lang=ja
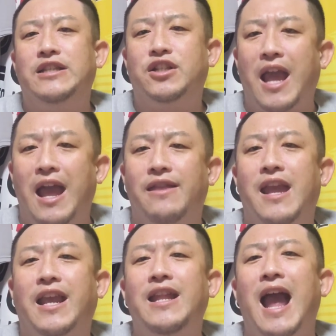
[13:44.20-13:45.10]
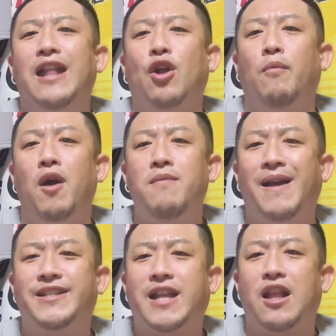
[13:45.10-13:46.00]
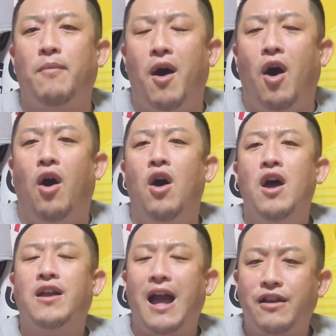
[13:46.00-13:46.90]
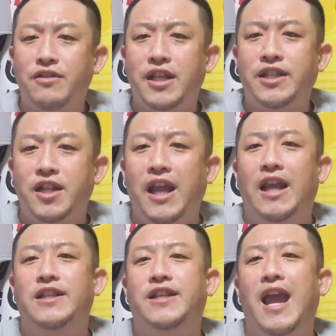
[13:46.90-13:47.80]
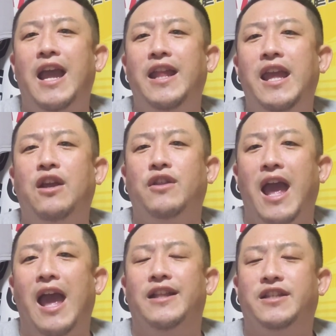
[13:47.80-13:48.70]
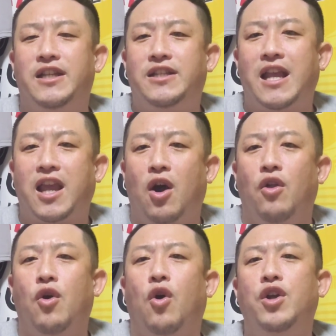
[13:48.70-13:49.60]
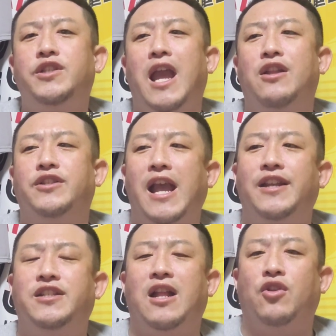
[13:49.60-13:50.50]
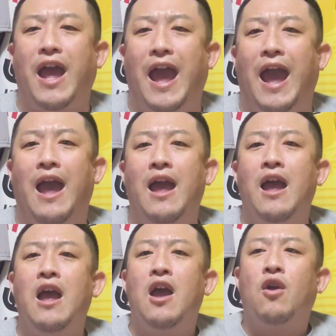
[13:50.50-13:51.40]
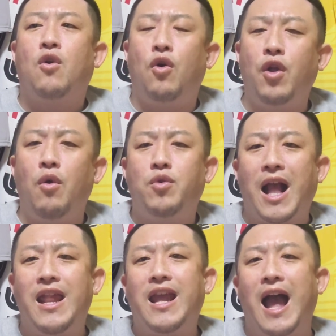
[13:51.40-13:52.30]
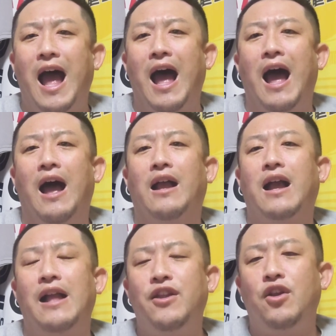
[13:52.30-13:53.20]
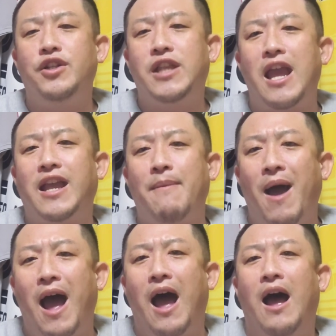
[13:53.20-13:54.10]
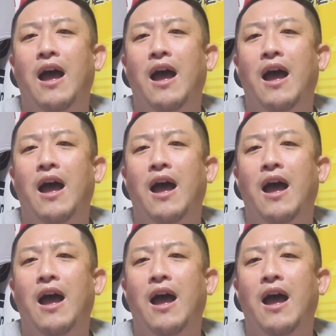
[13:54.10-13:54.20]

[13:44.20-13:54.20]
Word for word: 実現できないと思いますけども、確実に J リーグで実績を残している選手なので、このふたりが加入していけば